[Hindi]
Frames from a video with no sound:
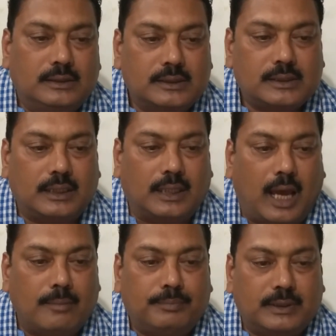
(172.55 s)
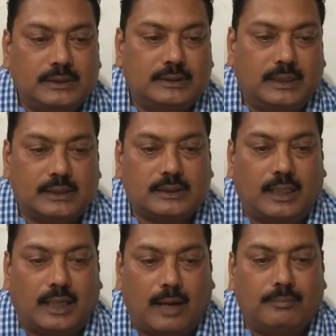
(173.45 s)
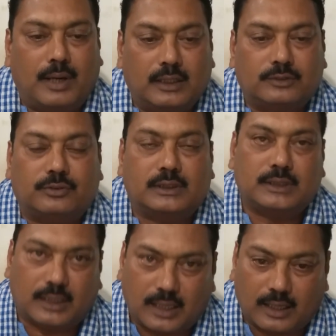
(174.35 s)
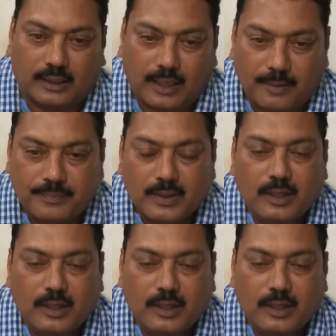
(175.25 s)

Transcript: जिसके नाम पर इस देश का नाम भारतवर्ष रखा गया